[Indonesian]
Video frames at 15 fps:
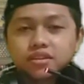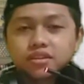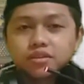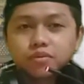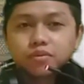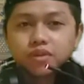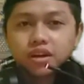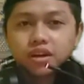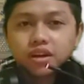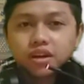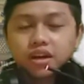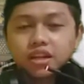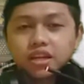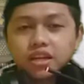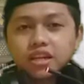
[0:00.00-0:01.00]
Semoga
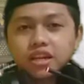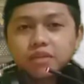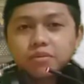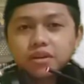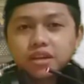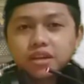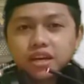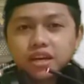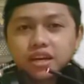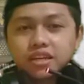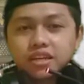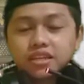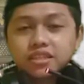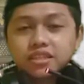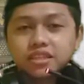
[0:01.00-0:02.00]
kalian dalam
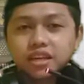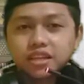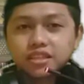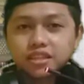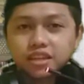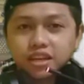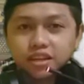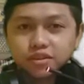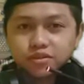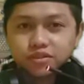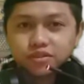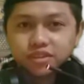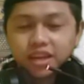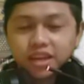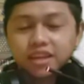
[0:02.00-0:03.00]
keadaan sehat selalu
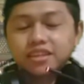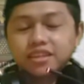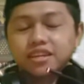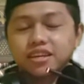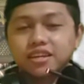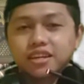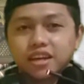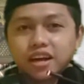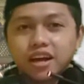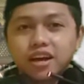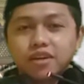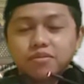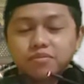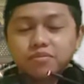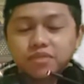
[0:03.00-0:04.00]
ya
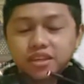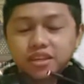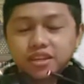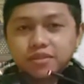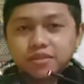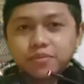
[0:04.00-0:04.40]
Amin